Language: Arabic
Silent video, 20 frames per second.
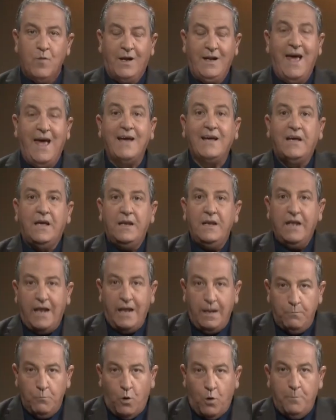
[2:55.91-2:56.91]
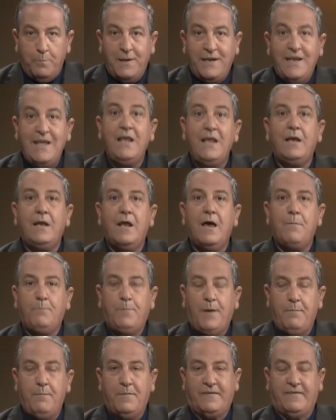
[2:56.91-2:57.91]
لكن المؤمنين
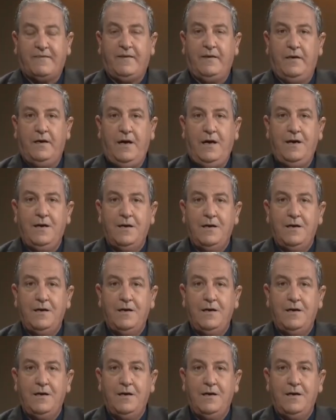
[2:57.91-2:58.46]
بالمسيح